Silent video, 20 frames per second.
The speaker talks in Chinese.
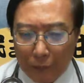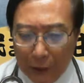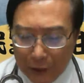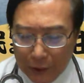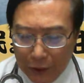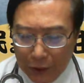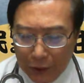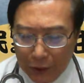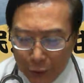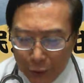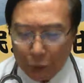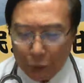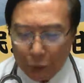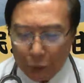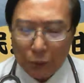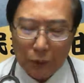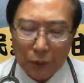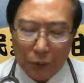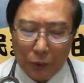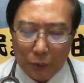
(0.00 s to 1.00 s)
但是迄处
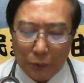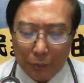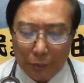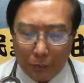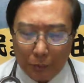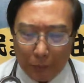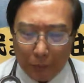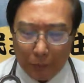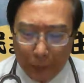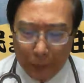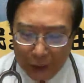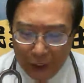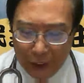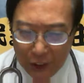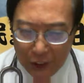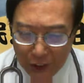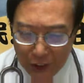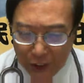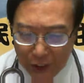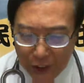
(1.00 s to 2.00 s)
比
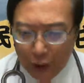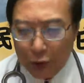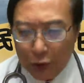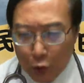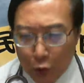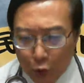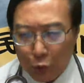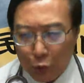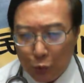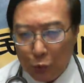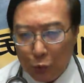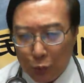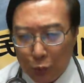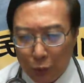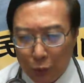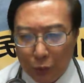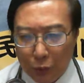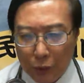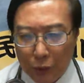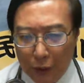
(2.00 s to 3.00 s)
医生的送出如，
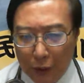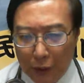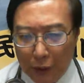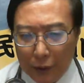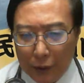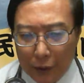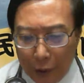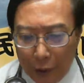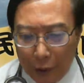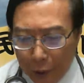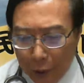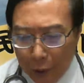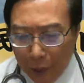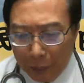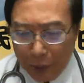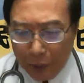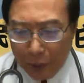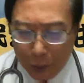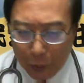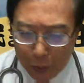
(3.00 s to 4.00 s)
即种个
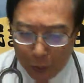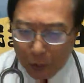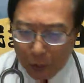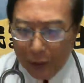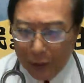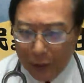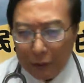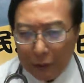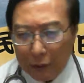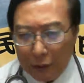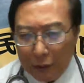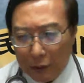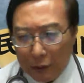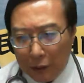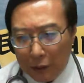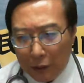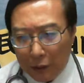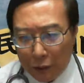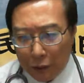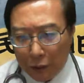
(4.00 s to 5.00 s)
嘛，几落届
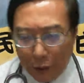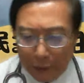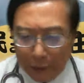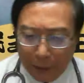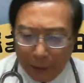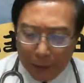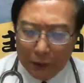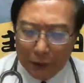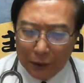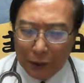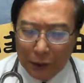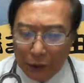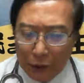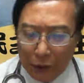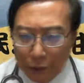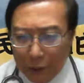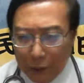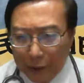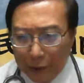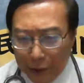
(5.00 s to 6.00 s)
选台北市
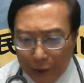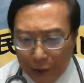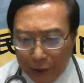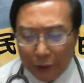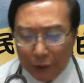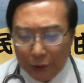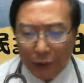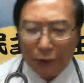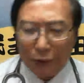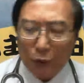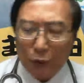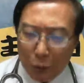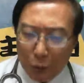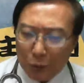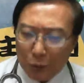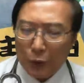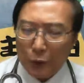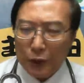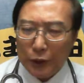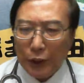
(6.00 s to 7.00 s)
长啦，等等等拢
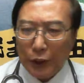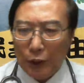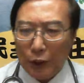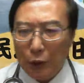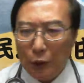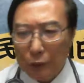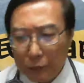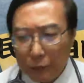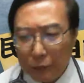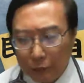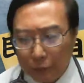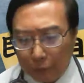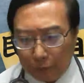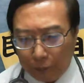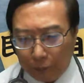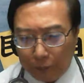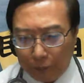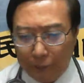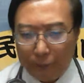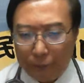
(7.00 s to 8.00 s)
无成功。
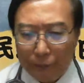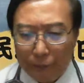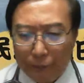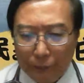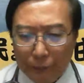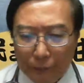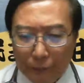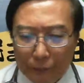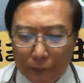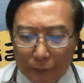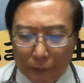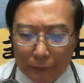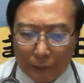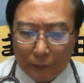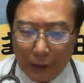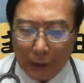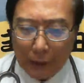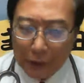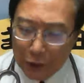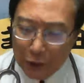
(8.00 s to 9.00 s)

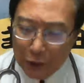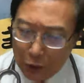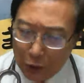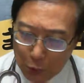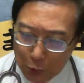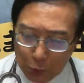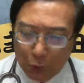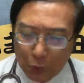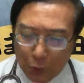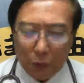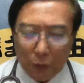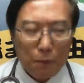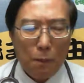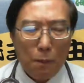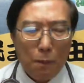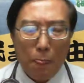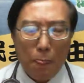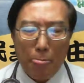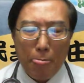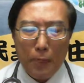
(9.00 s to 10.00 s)
但是即处哦。
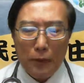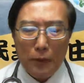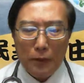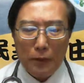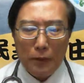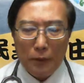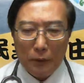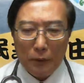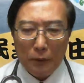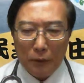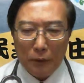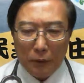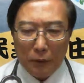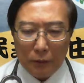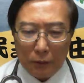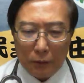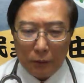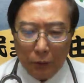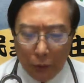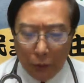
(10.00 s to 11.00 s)

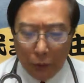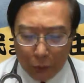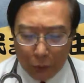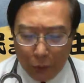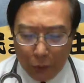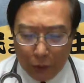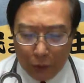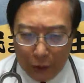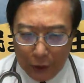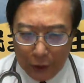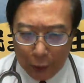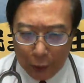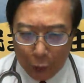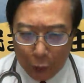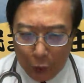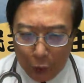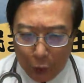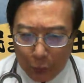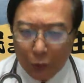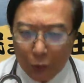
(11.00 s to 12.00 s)
中国党既然
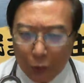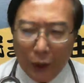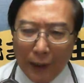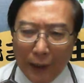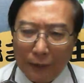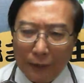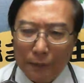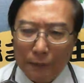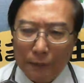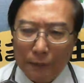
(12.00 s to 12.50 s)
推人，浪，